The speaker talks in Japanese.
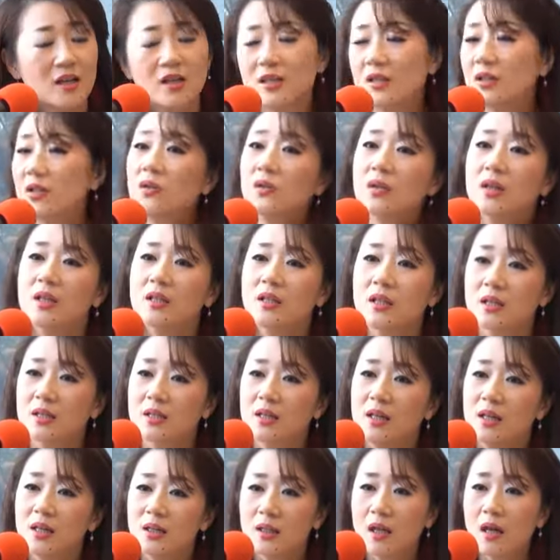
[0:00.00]
涼しいんで
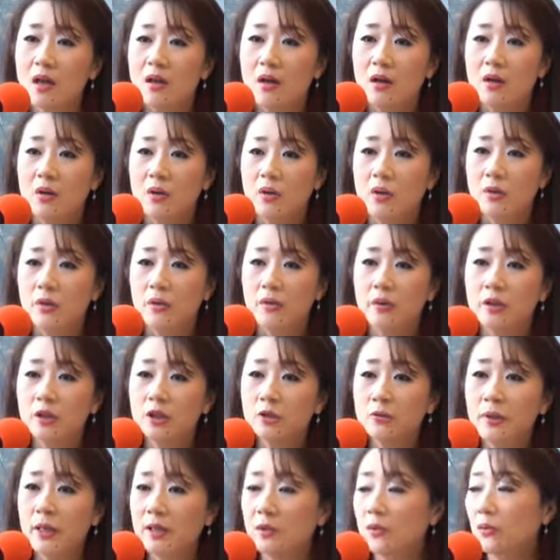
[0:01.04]
す。涼しいんですね。
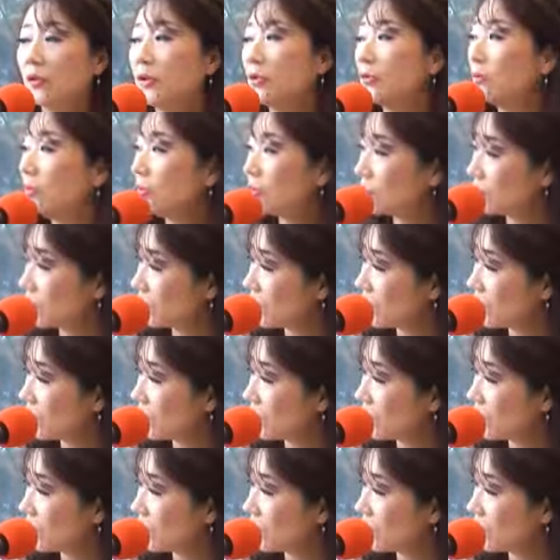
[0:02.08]
冬はという